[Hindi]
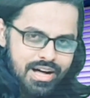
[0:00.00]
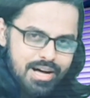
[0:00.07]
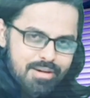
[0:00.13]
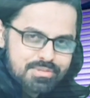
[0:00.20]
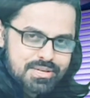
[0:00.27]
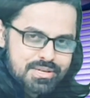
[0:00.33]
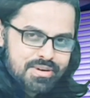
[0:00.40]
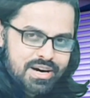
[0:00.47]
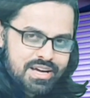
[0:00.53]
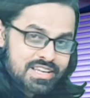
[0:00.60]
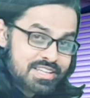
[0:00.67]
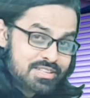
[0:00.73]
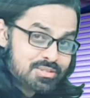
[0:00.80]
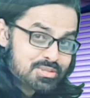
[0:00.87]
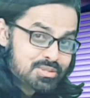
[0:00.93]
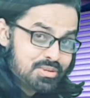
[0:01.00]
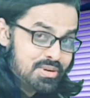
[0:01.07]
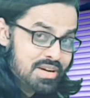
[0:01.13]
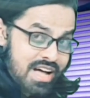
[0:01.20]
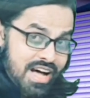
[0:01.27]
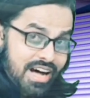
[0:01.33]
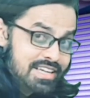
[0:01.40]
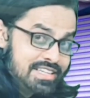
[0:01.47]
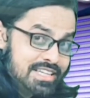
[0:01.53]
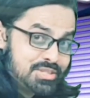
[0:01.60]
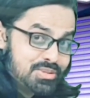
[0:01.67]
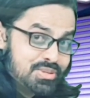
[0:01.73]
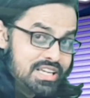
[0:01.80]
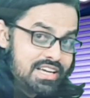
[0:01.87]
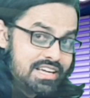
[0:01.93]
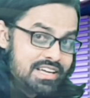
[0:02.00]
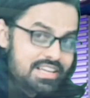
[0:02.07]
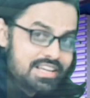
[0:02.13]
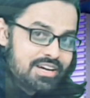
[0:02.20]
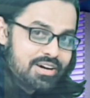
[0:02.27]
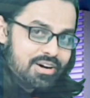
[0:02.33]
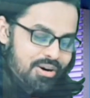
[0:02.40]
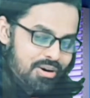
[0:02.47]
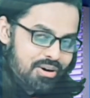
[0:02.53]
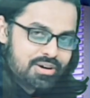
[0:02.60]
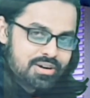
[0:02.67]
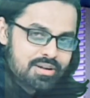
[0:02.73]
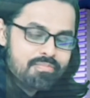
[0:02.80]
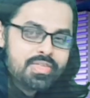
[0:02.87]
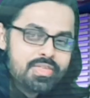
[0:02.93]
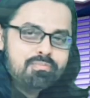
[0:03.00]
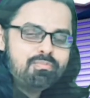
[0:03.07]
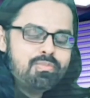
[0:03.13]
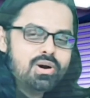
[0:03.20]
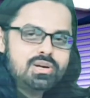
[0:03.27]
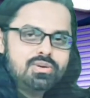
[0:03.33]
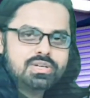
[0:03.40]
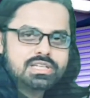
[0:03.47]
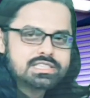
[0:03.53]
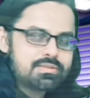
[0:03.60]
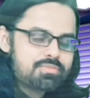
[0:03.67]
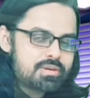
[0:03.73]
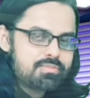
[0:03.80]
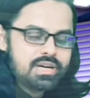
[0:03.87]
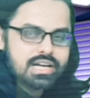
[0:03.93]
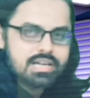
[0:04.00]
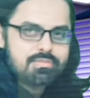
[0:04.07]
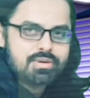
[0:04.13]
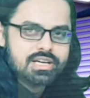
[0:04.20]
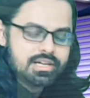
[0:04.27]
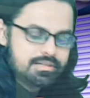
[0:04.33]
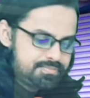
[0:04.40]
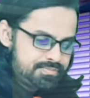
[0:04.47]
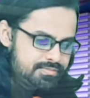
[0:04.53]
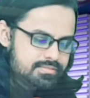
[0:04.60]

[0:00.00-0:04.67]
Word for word: आपकी बारी है दोस्तों आइए जुड़िए और बॉलीवुड के सफर में आगे बढ़िए